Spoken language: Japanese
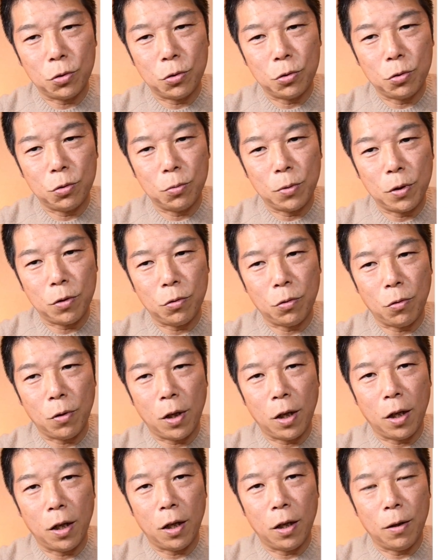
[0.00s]
勧めるの
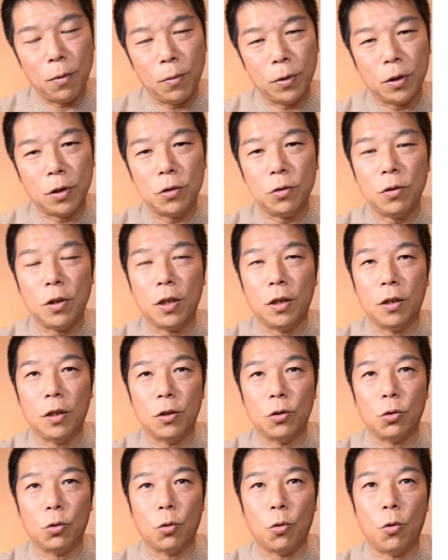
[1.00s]
は、私の中では
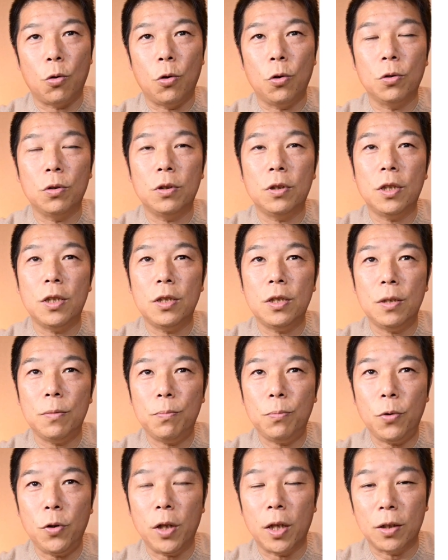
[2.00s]
ね、ちょっと
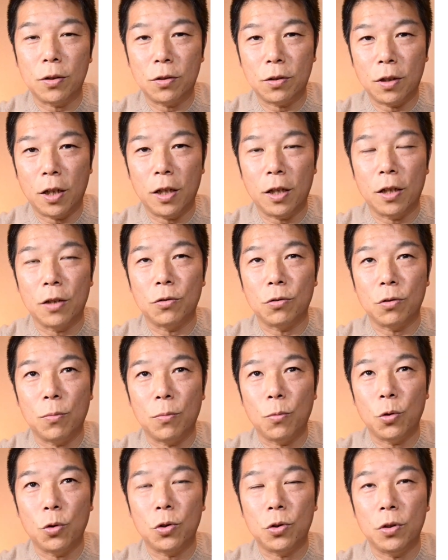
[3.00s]
コンデジっぽい扱いなん
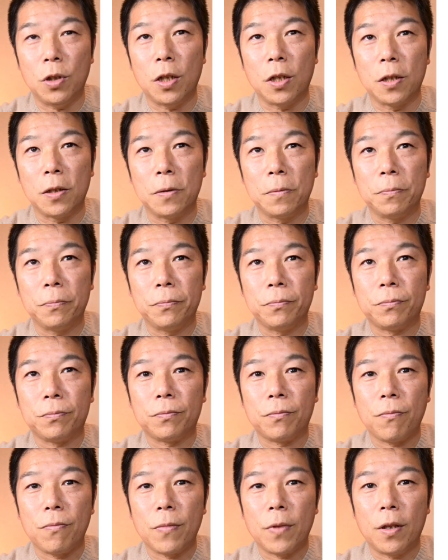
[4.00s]
もうすでに。
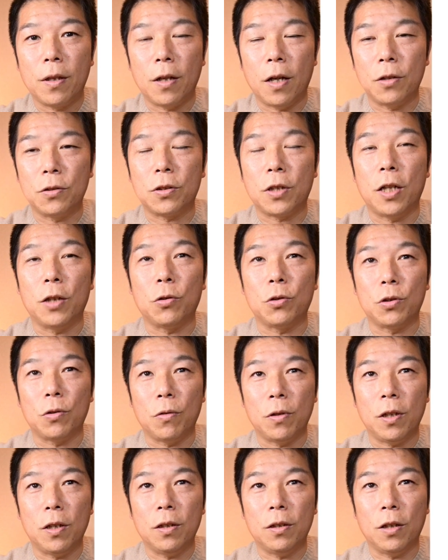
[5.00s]
扱いとし
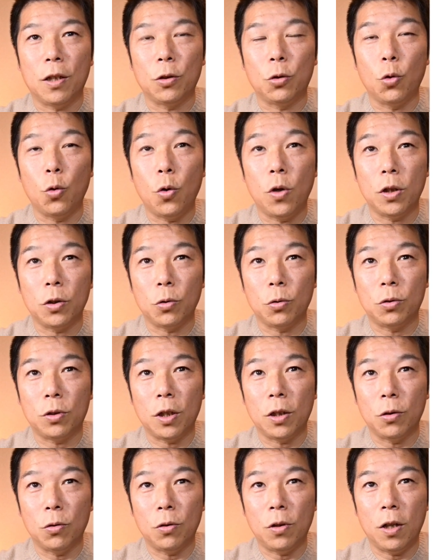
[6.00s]
てはね。だから動画撮っ
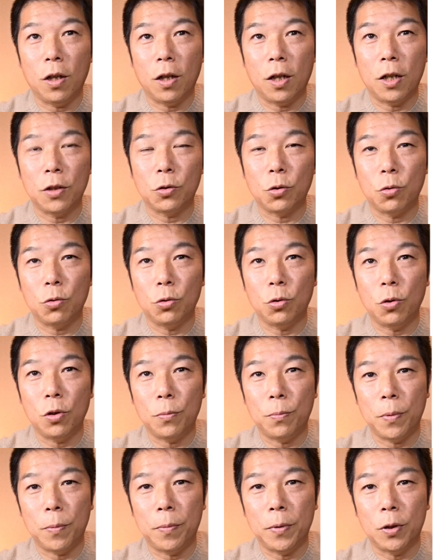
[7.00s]
たりとか、家族撮
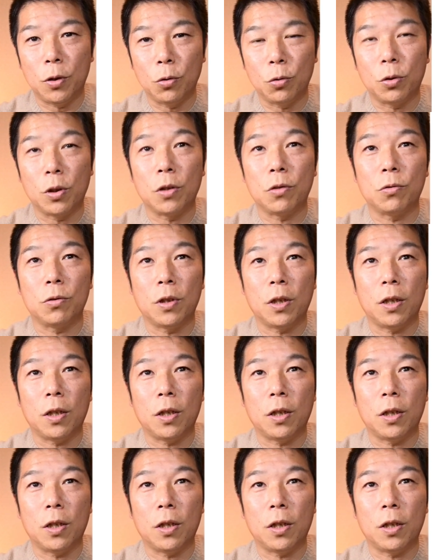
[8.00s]
りピピッと撮ったりする